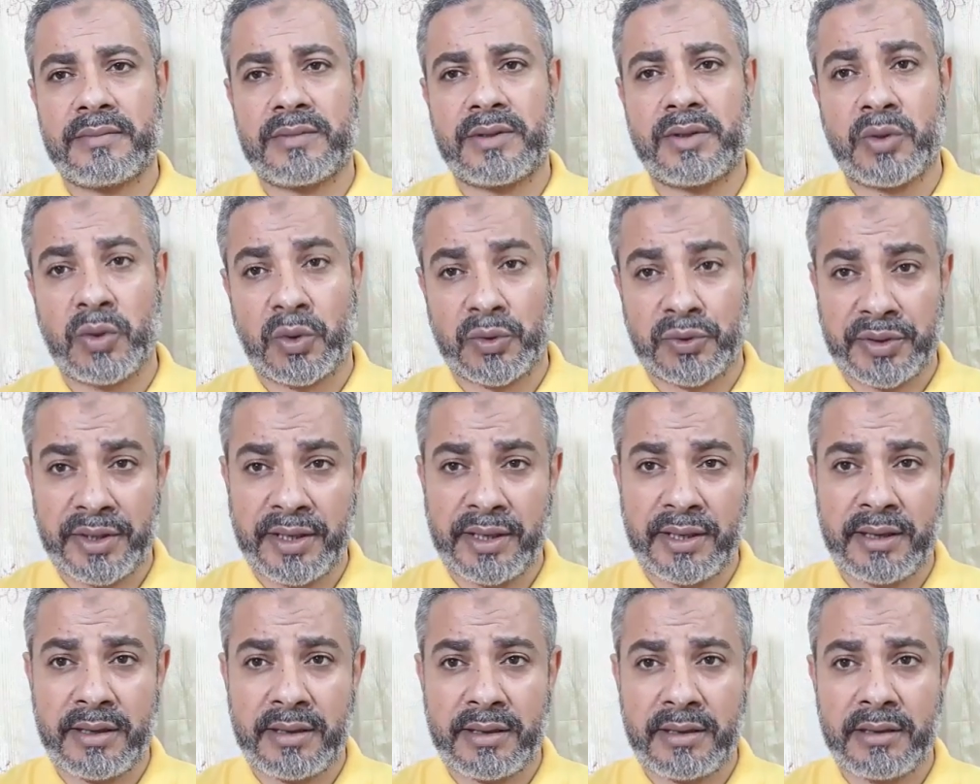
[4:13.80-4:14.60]

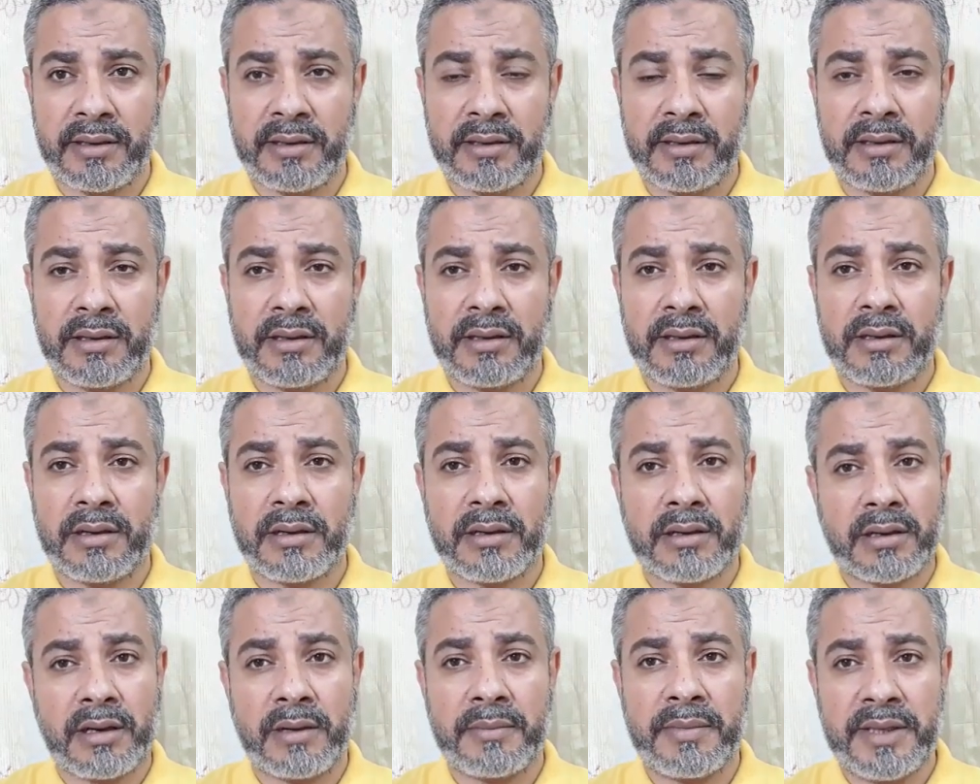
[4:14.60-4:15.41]
يعطيك
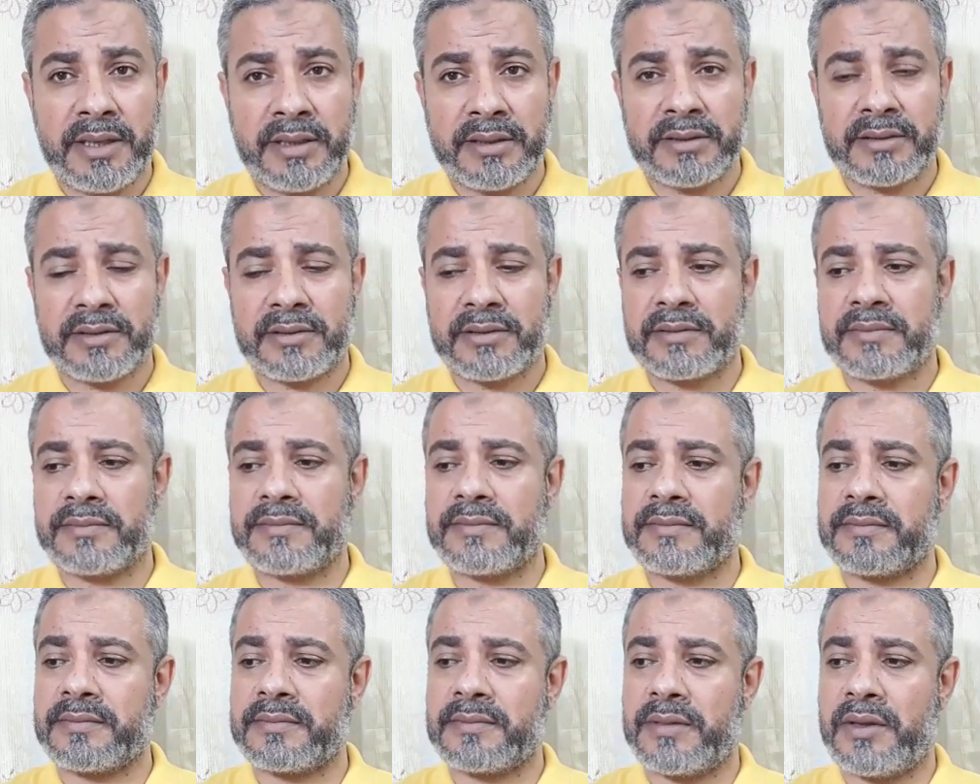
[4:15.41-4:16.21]
قميص
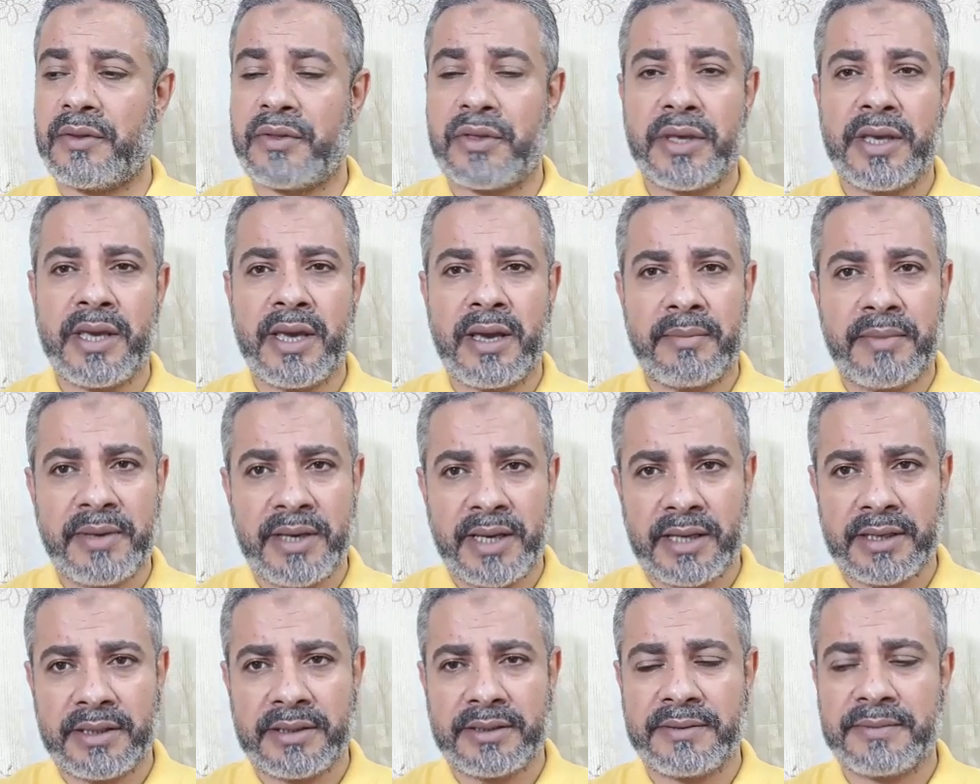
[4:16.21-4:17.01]
ثياب
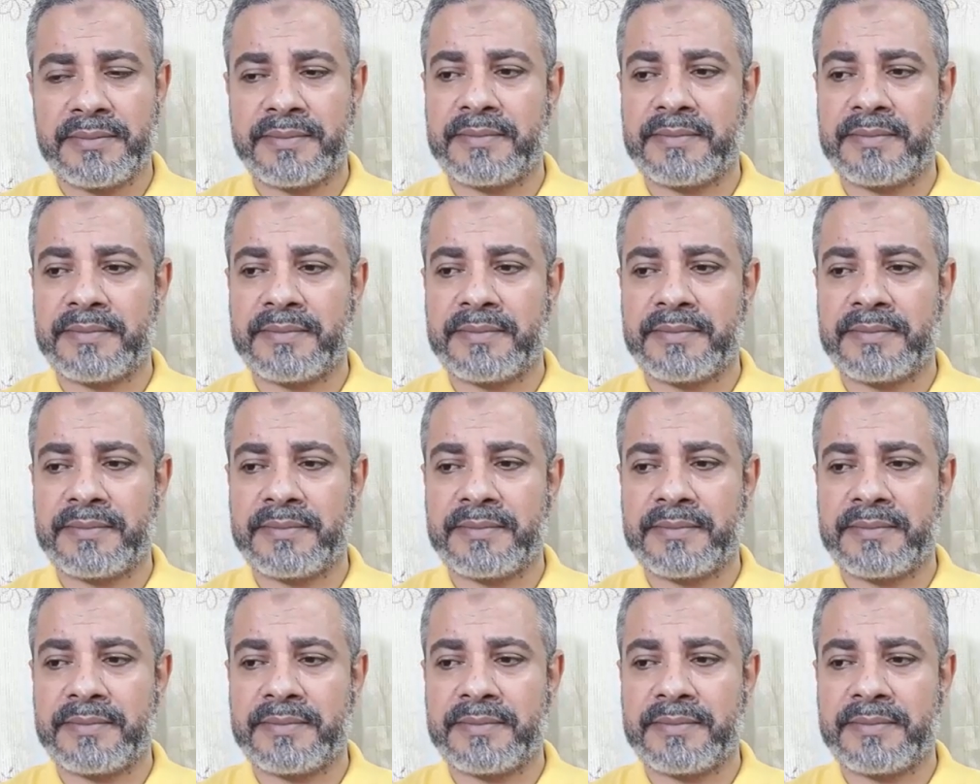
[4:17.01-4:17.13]
يعني